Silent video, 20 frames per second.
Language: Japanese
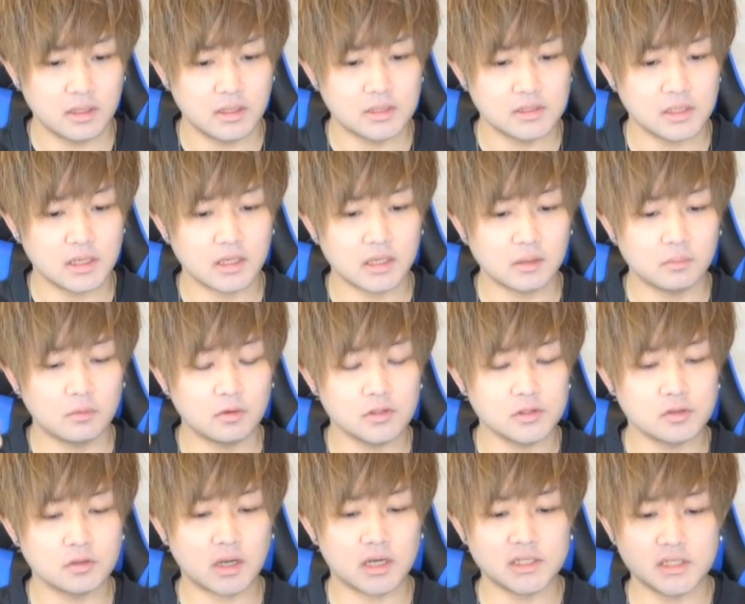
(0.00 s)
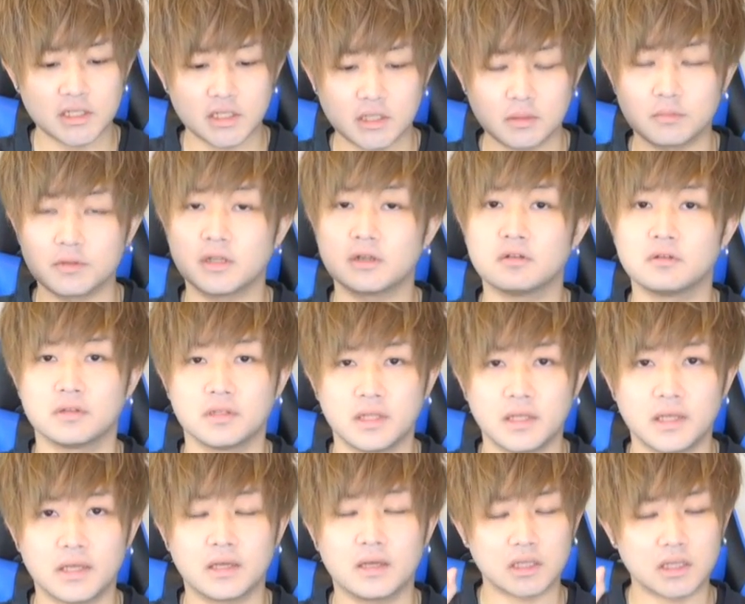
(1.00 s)
さらに紋章稼ぎにもなるん
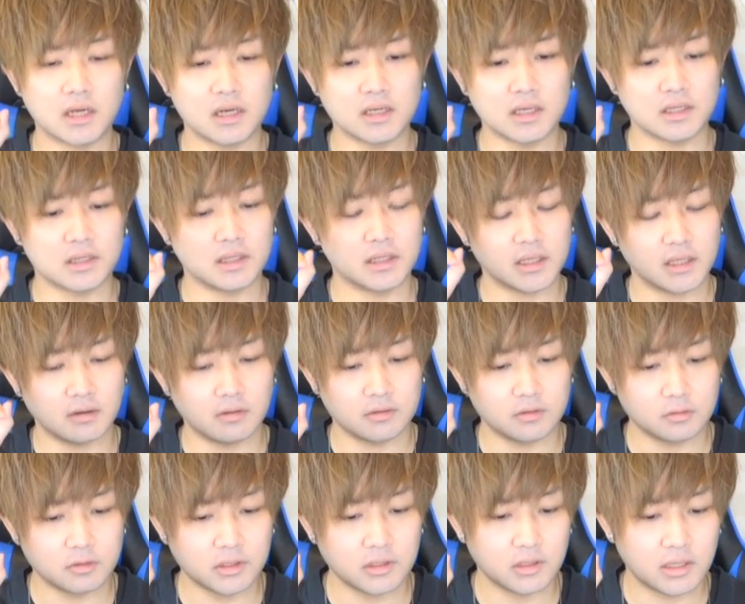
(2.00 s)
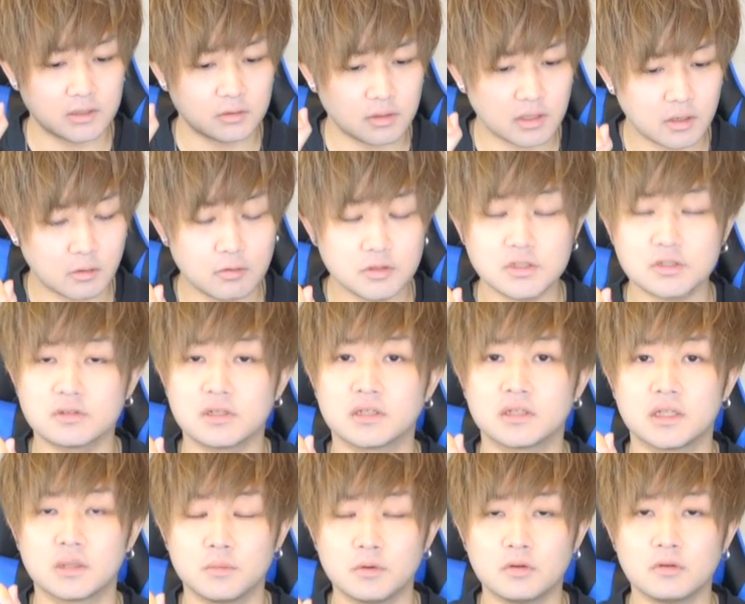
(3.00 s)
で、期間限定キャラは特に後から欲しくなっ
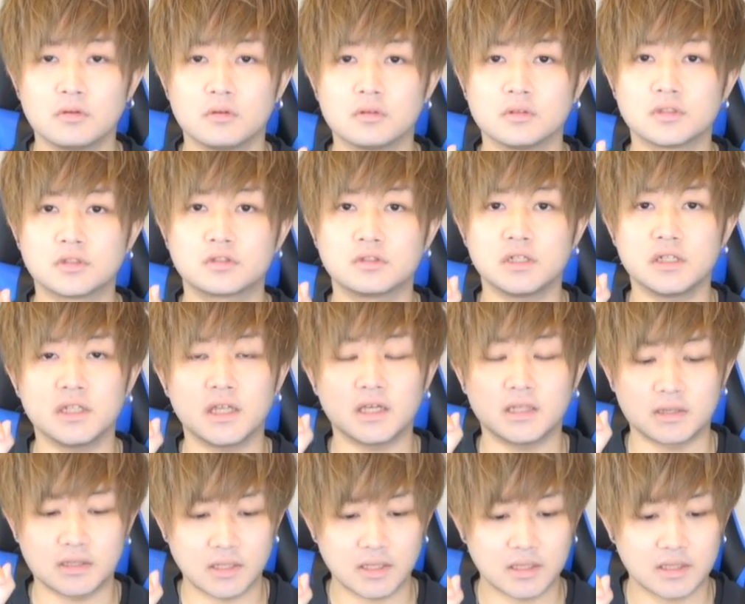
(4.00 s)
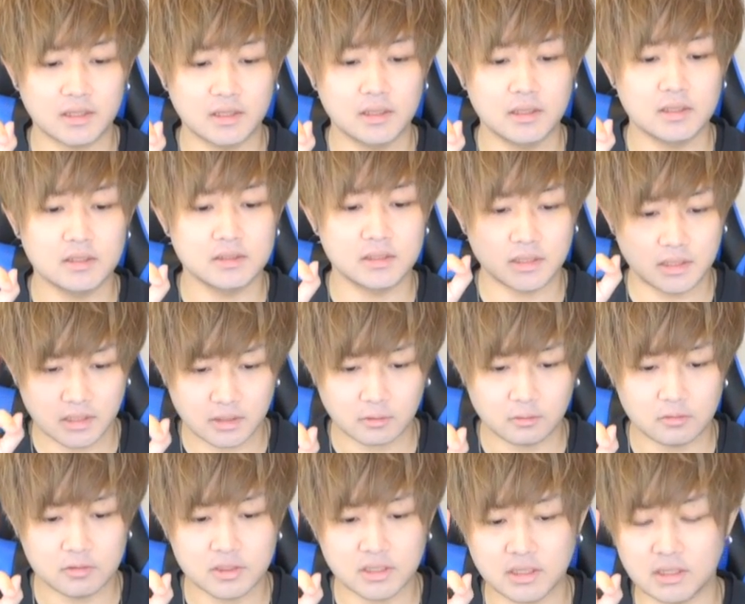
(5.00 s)
ても作れないんで、ぜひこ
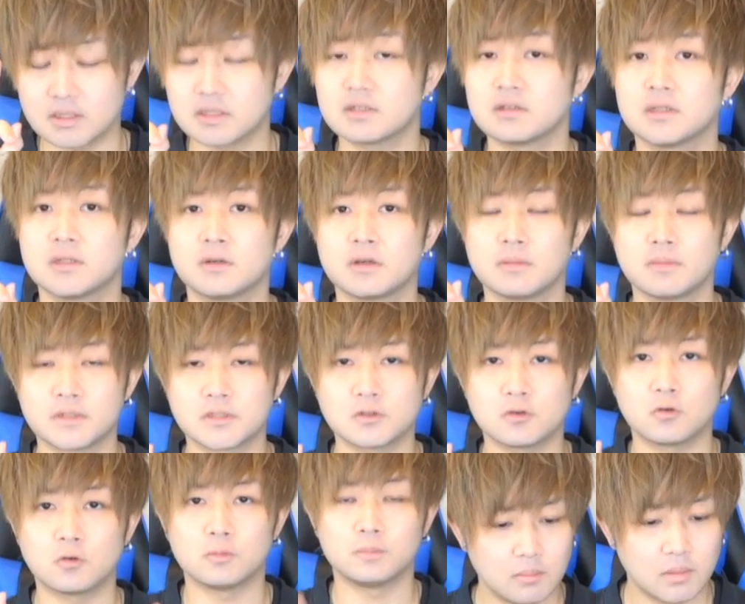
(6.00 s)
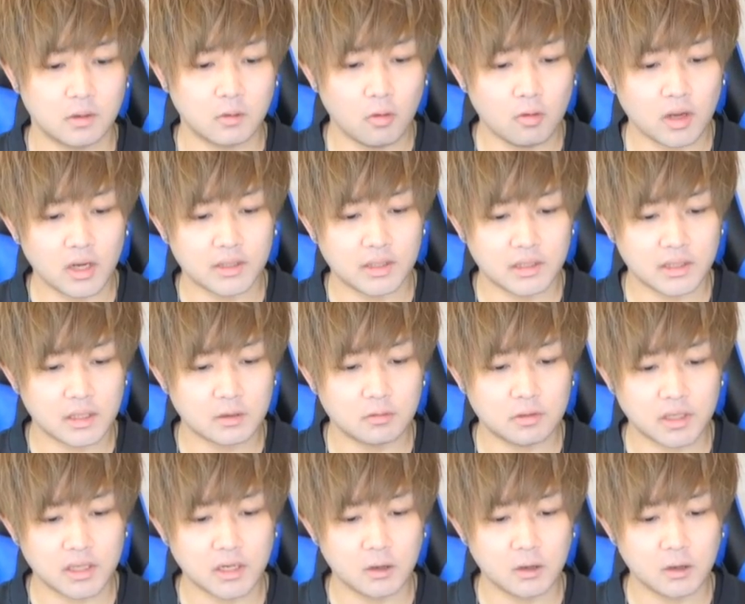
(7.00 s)
の際に作っておきましょう。今回ね結構キャ